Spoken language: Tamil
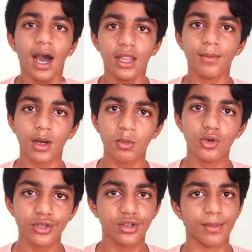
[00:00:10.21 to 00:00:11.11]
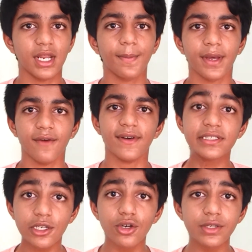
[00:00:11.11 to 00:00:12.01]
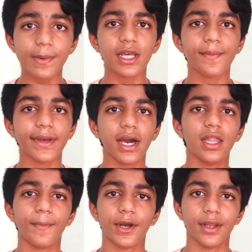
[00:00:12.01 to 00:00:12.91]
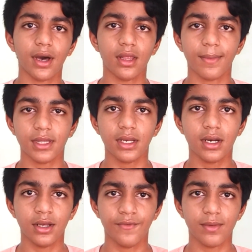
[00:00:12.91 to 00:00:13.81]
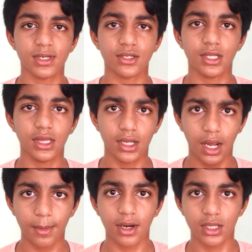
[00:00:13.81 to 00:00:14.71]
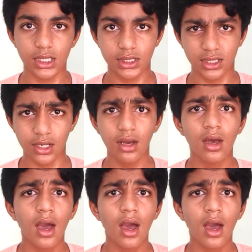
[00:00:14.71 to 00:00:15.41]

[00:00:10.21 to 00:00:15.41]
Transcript: அது மட்டும் இல்லாமல் யூஸும் பண்ணியிருப்பீங்க ஃபஸ்ட்டு யூஸ் பண்ணியிருப்பீங்க அதை பட் அதை பற்றி இன்ஃபர்மேஷன் வந்து இந்த டைமிங்ல வந்துருச்சு